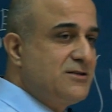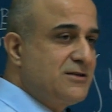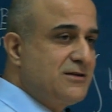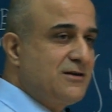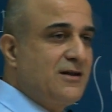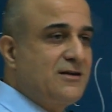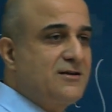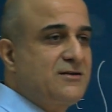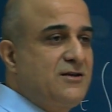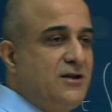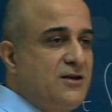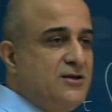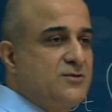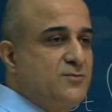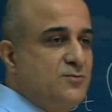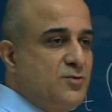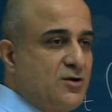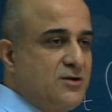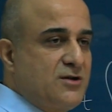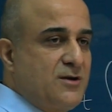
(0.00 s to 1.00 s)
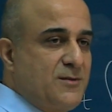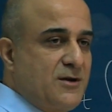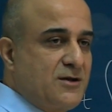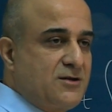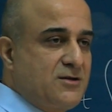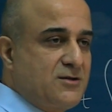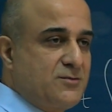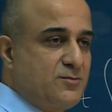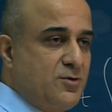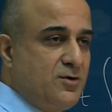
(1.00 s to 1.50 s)
sınırları değişmiyor
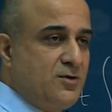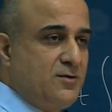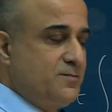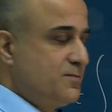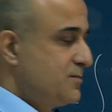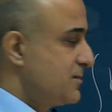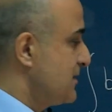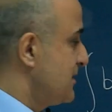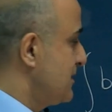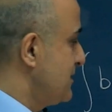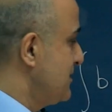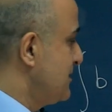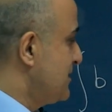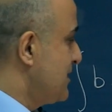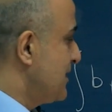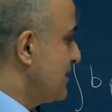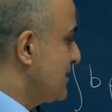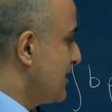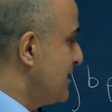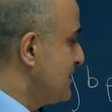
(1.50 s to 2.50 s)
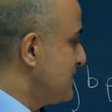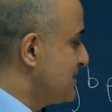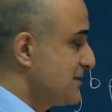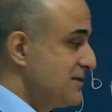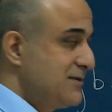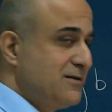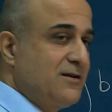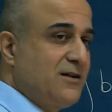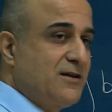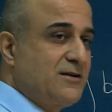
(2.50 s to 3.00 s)
demektir bu. İntegralin
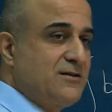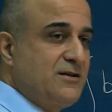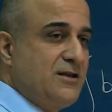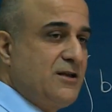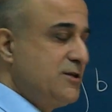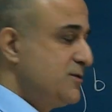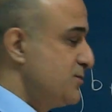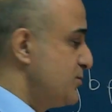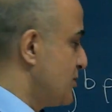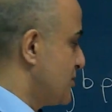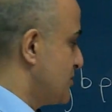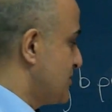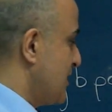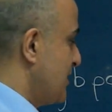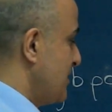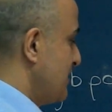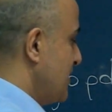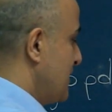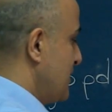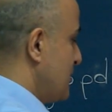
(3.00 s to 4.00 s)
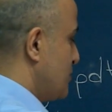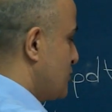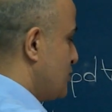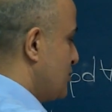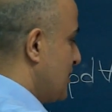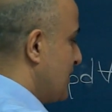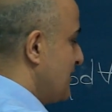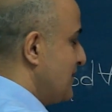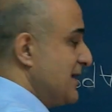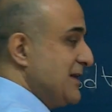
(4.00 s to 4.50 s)
sınırları değişmiyorsa
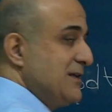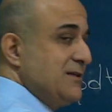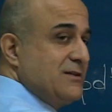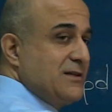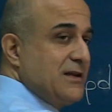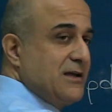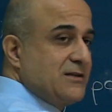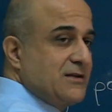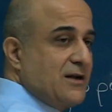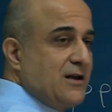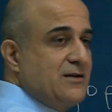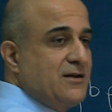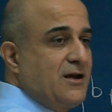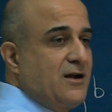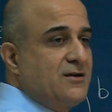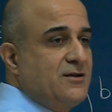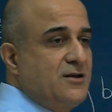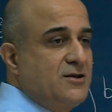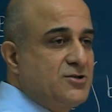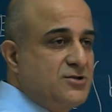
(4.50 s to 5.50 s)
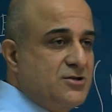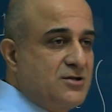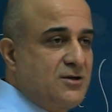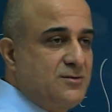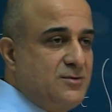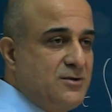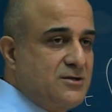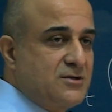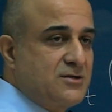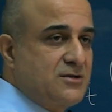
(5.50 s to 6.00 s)
türevle integral yer
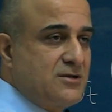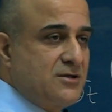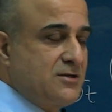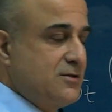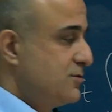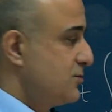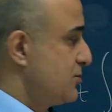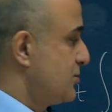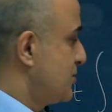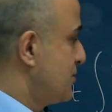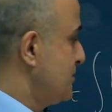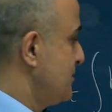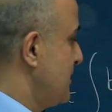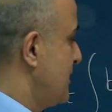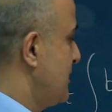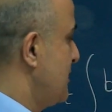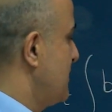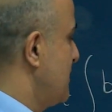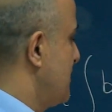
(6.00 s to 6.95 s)
değiştirebilir diyorum.